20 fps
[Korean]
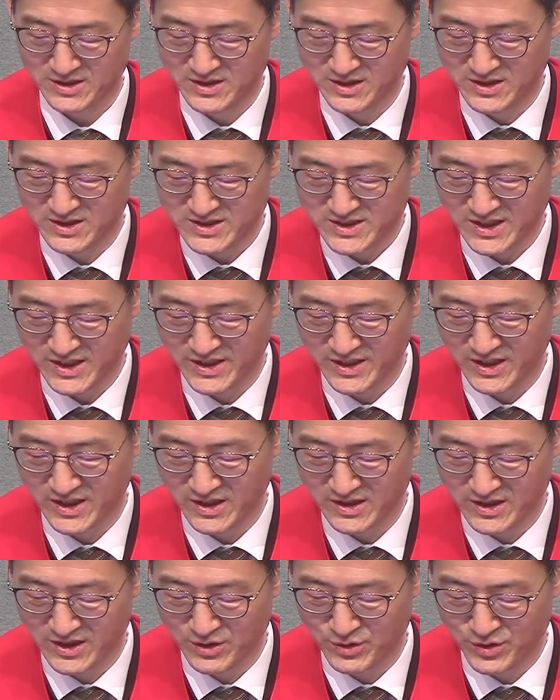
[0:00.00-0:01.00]
그
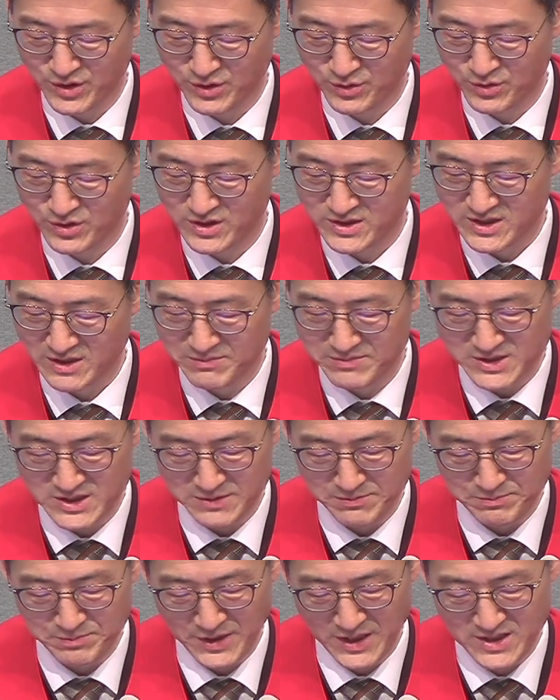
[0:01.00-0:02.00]
찬양의 내용이 오늘
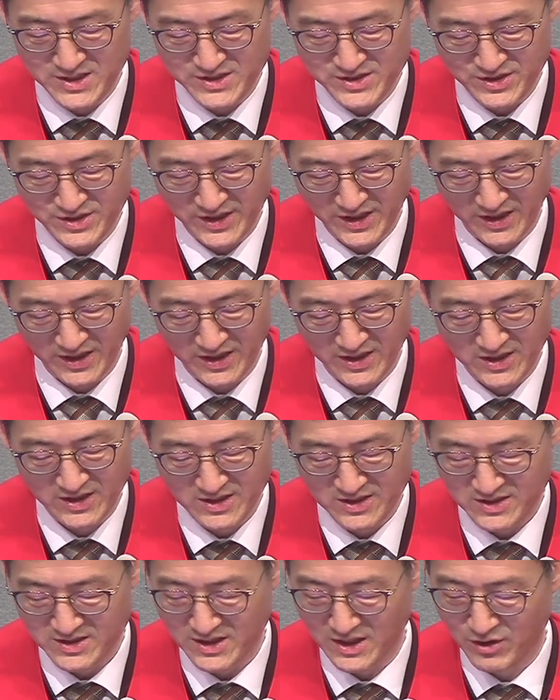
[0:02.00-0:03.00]
38절에
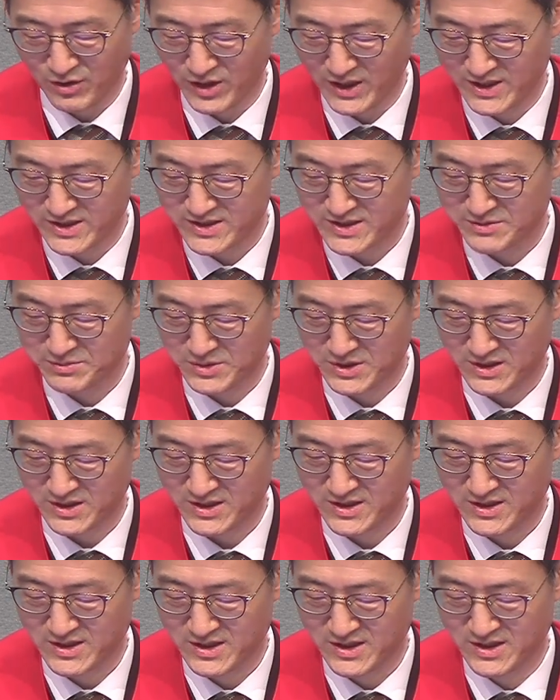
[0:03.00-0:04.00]
나와 있습니다.
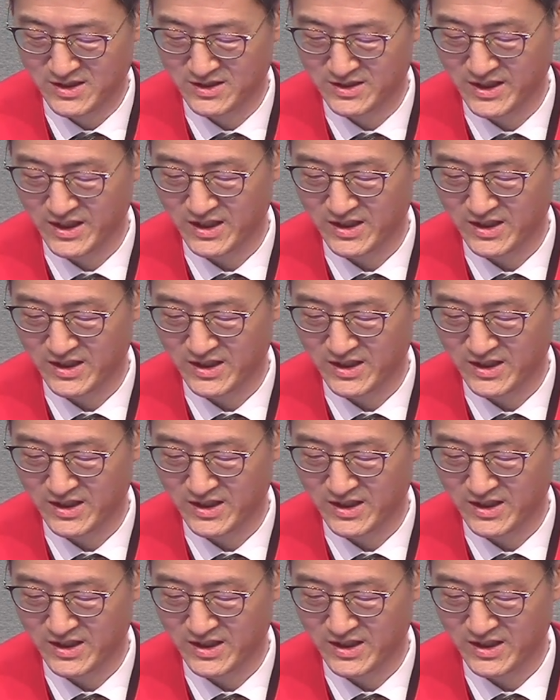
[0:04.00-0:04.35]
이르되